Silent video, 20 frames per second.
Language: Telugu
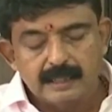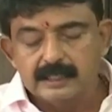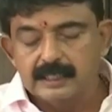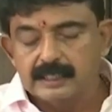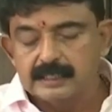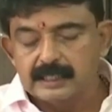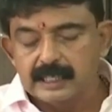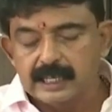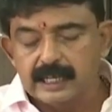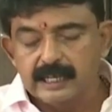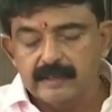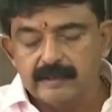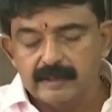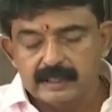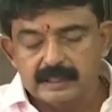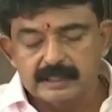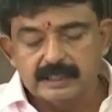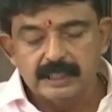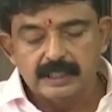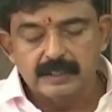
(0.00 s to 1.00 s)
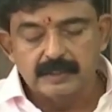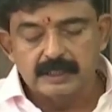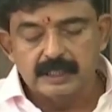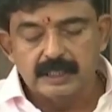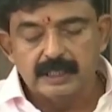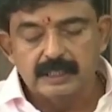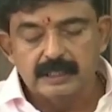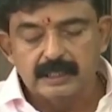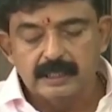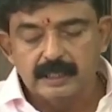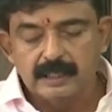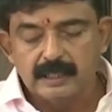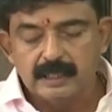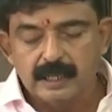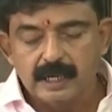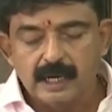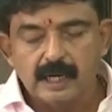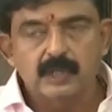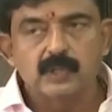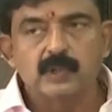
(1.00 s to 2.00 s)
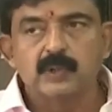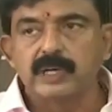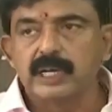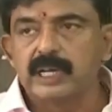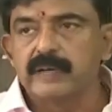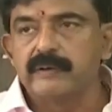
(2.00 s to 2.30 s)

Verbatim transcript: ఆర్థిక సహాయం అందచేయటం జరిగింది ఆటో